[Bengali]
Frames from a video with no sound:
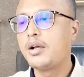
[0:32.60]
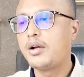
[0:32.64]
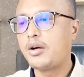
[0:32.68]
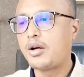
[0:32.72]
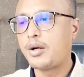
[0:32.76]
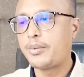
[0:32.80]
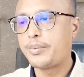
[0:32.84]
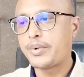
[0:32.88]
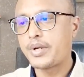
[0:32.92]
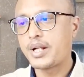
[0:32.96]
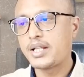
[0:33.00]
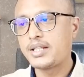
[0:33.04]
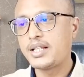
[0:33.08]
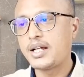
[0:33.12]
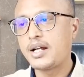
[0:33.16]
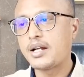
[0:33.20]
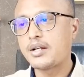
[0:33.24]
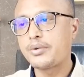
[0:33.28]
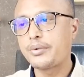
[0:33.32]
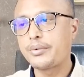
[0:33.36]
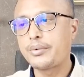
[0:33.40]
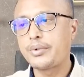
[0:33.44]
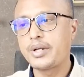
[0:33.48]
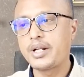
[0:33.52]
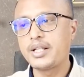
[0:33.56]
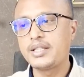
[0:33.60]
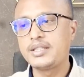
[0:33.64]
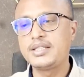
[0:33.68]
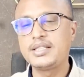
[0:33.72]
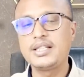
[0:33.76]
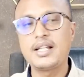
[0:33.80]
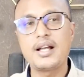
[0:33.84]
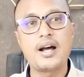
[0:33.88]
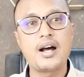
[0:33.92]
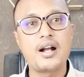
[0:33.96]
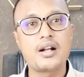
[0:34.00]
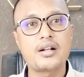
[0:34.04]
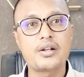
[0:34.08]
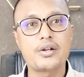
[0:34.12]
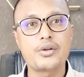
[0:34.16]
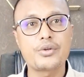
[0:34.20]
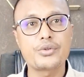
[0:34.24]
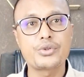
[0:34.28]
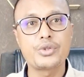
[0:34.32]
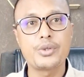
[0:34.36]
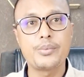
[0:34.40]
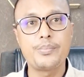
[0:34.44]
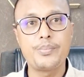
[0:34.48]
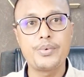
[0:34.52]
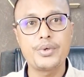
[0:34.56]
অপরাধে আটক করেছে
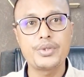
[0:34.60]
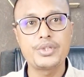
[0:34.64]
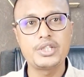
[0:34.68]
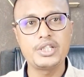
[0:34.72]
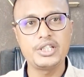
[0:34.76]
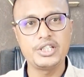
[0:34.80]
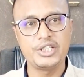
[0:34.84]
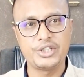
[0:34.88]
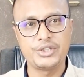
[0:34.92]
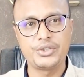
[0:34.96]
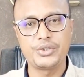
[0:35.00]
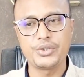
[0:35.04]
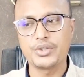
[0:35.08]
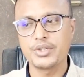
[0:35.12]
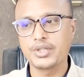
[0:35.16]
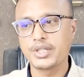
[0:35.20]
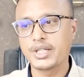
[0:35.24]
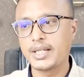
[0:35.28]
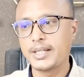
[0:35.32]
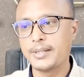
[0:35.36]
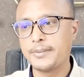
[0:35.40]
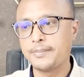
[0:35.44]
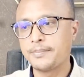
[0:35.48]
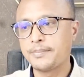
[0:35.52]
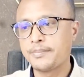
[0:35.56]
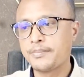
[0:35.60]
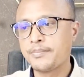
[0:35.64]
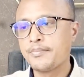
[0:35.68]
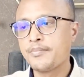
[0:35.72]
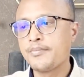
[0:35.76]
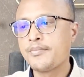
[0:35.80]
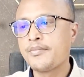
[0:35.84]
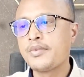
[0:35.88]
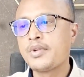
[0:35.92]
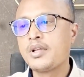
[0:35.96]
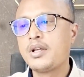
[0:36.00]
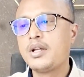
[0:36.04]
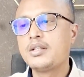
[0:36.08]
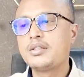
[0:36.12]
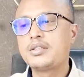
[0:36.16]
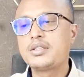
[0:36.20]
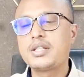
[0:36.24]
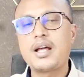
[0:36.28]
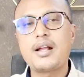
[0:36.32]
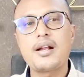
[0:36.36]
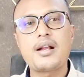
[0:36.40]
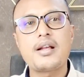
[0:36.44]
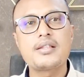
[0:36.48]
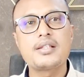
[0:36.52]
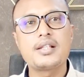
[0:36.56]
আঠারোশো জনকে
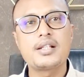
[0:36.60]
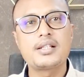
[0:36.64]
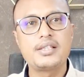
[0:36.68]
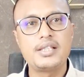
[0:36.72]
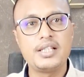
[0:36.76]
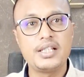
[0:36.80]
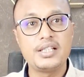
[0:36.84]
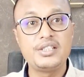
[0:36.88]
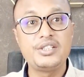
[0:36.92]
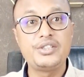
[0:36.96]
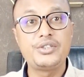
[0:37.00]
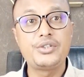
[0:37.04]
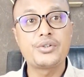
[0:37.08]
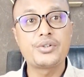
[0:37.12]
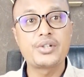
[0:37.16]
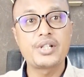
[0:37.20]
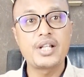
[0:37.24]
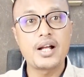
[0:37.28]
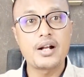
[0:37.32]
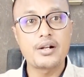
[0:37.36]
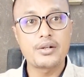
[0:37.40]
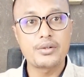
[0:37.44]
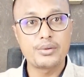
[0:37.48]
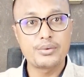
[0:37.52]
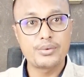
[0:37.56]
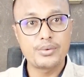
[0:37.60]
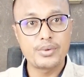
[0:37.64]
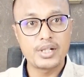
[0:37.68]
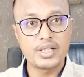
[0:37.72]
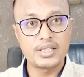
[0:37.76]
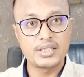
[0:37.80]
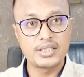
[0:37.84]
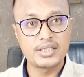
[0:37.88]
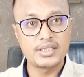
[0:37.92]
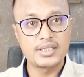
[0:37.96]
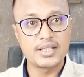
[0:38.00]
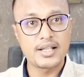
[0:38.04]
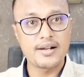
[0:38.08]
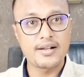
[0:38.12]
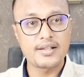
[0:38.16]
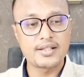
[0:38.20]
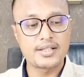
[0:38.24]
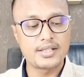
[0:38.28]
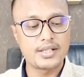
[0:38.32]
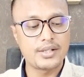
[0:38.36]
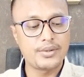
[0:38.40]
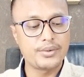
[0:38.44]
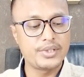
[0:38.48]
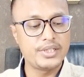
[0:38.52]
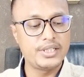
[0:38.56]
চার হাজার তেইশ জনকে আটক করেছে যারা
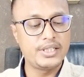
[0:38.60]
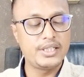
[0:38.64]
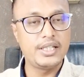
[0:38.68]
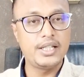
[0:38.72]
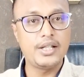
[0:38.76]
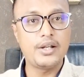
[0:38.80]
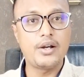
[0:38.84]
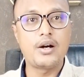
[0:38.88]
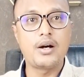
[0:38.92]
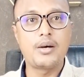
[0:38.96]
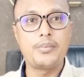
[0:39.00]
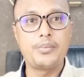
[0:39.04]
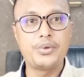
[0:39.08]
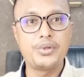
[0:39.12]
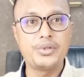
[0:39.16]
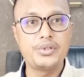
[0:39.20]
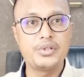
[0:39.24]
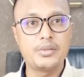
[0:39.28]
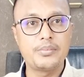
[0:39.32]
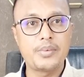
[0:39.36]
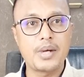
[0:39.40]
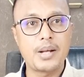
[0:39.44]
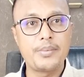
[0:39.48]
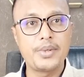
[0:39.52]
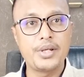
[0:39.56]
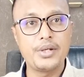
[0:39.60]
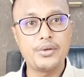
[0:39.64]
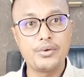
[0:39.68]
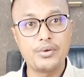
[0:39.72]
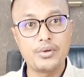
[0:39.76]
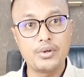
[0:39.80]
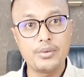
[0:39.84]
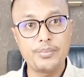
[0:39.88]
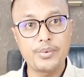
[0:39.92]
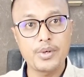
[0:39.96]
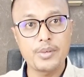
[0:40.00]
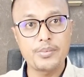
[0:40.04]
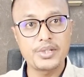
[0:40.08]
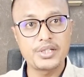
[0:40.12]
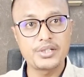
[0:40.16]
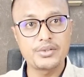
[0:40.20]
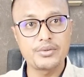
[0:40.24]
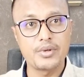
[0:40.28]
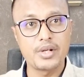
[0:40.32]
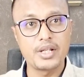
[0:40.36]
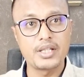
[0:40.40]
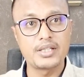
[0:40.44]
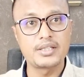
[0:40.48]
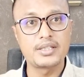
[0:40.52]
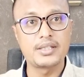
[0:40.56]
সৌদিতে অবৈধভাবে অনুপ্রবেশ
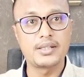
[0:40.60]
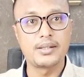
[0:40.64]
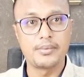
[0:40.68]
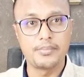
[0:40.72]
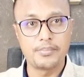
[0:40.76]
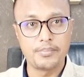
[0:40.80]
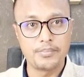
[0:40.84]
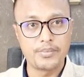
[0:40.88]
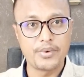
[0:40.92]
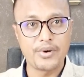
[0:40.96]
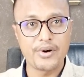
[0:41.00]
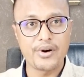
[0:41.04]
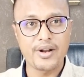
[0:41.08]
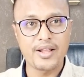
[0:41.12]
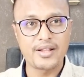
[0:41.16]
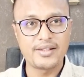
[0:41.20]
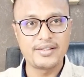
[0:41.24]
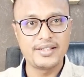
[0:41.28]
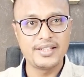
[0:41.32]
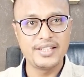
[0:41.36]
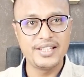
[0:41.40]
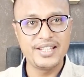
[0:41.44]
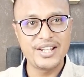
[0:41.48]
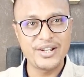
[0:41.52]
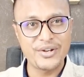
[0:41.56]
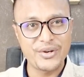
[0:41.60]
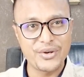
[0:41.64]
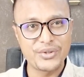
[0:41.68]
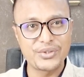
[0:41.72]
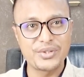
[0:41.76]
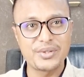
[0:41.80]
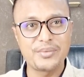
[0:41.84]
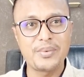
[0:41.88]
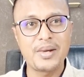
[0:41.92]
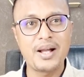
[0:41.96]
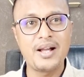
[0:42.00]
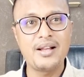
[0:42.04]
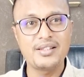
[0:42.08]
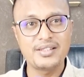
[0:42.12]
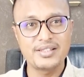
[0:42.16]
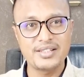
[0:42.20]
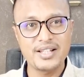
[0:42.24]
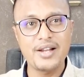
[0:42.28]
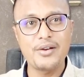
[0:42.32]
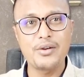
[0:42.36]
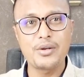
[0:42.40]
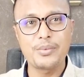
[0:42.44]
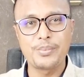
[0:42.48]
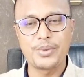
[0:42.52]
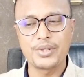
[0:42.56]
করেছেন বর্ডার দিয়ে অথবা
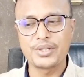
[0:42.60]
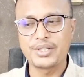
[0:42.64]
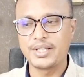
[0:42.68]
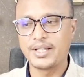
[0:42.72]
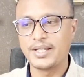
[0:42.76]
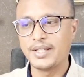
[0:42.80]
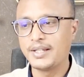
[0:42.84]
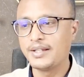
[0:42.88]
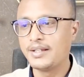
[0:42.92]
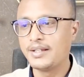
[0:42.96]
সাগরপথে